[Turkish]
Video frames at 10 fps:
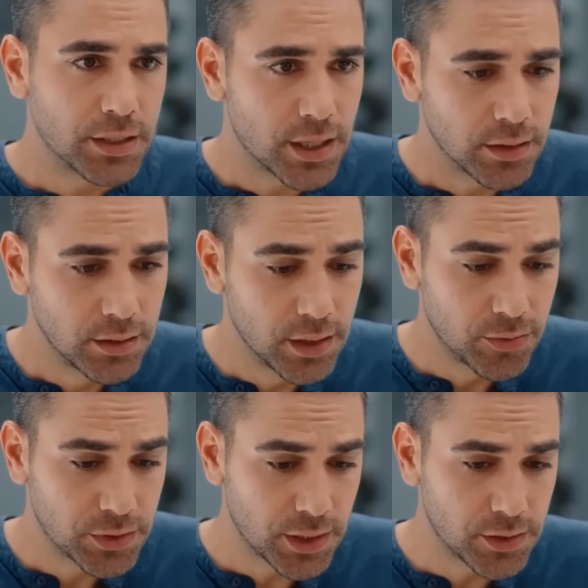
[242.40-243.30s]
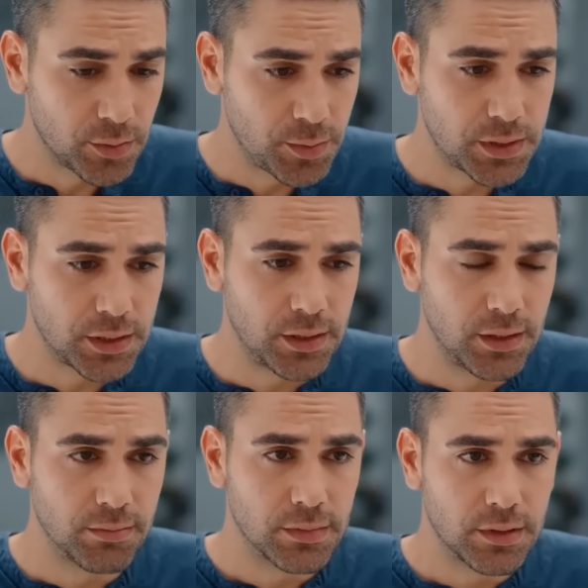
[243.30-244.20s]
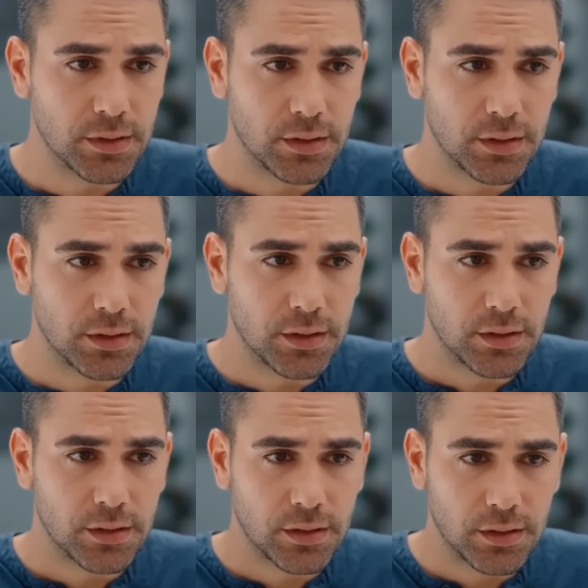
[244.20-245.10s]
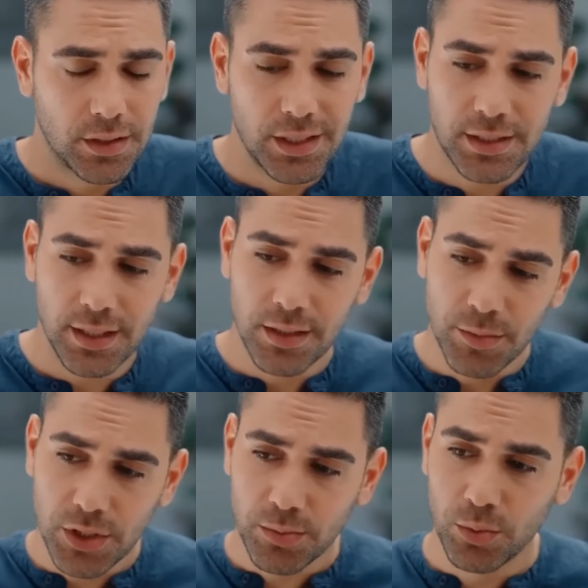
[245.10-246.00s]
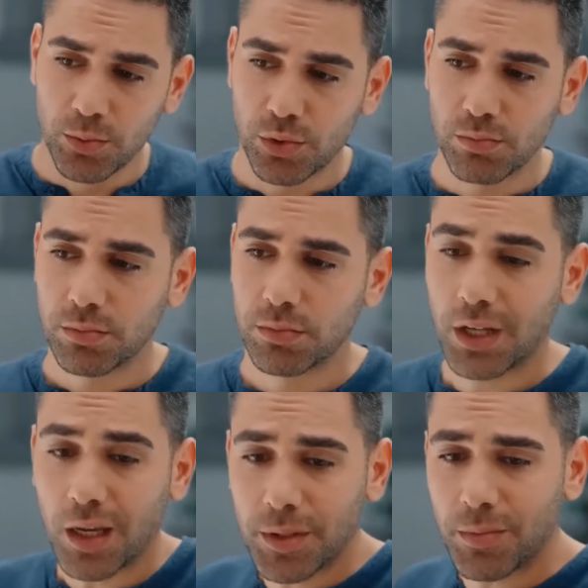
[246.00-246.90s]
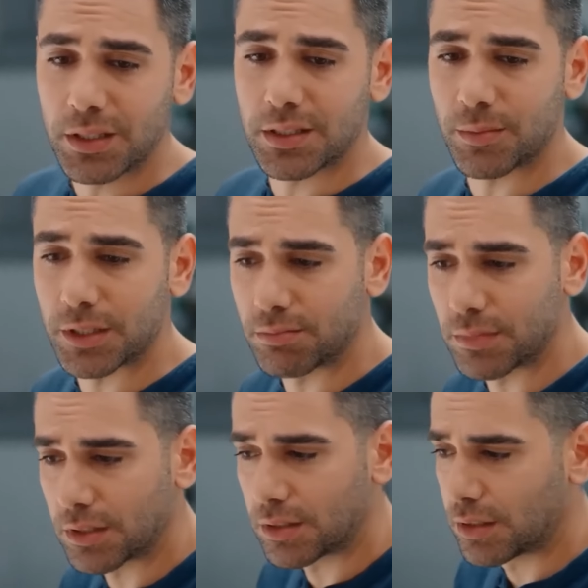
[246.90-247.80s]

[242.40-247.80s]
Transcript: Ben sandığın gibi fırsatçı bir pislik değil. İstediğim işi bulmuşum. Kaybetmek istemedim.